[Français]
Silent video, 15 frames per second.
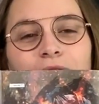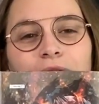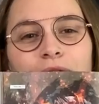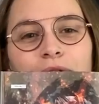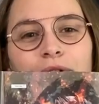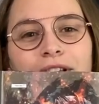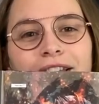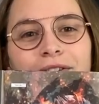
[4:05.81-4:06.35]

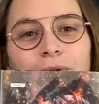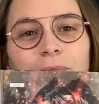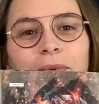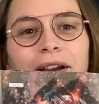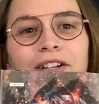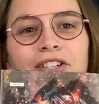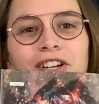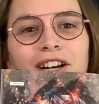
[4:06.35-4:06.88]
de, page
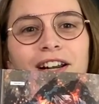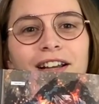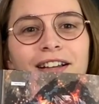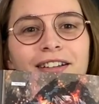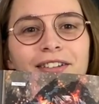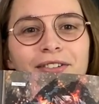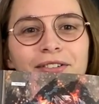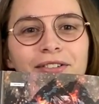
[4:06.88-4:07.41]
pages
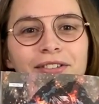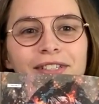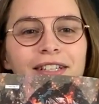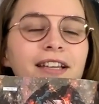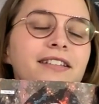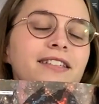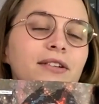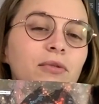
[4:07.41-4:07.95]
là, euh,
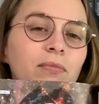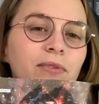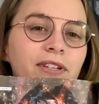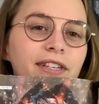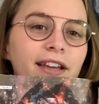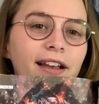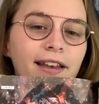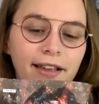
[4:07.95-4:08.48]
c'est assez
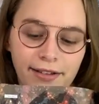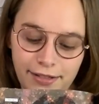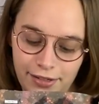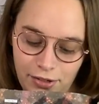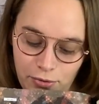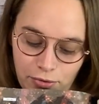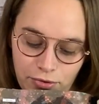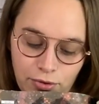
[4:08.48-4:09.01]
compliqué à lire, ça
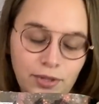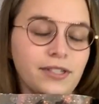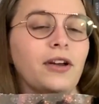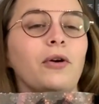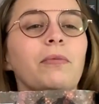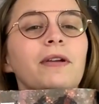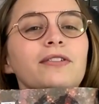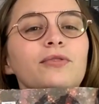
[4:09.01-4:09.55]
sent que ça
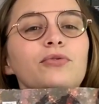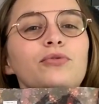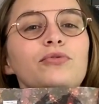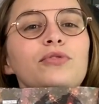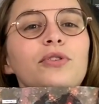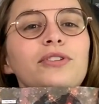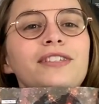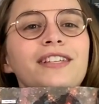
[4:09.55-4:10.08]
représente
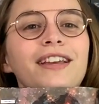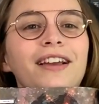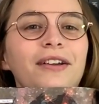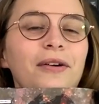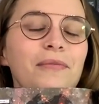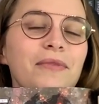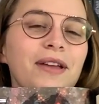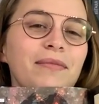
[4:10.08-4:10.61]
une sorcière
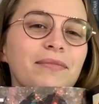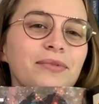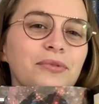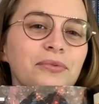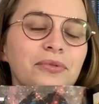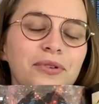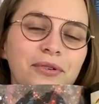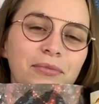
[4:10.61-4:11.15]
quand même,
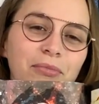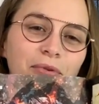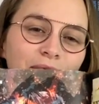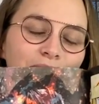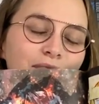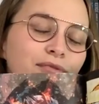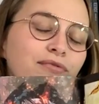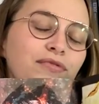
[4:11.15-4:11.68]
donc euh, bon,
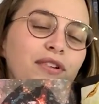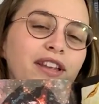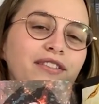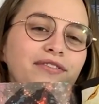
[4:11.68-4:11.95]
faut, faut la